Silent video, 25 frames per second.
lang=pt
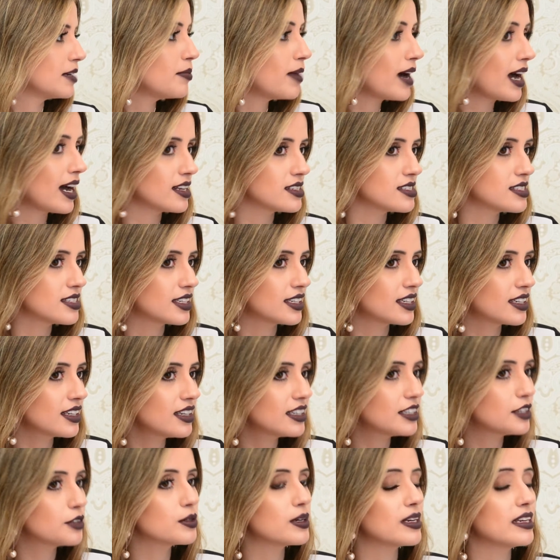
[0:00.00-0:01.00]
é básica
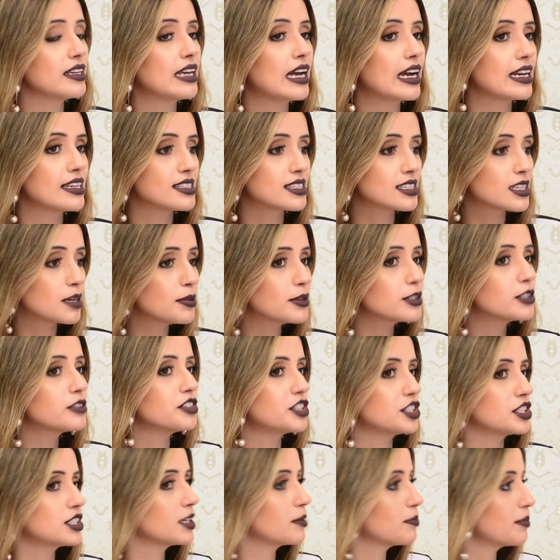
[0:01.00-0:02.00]
e, e, a estampa do
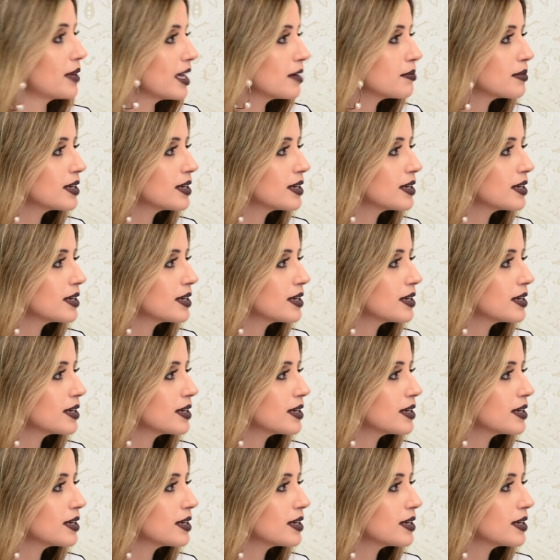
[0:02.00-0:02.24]
vestido também é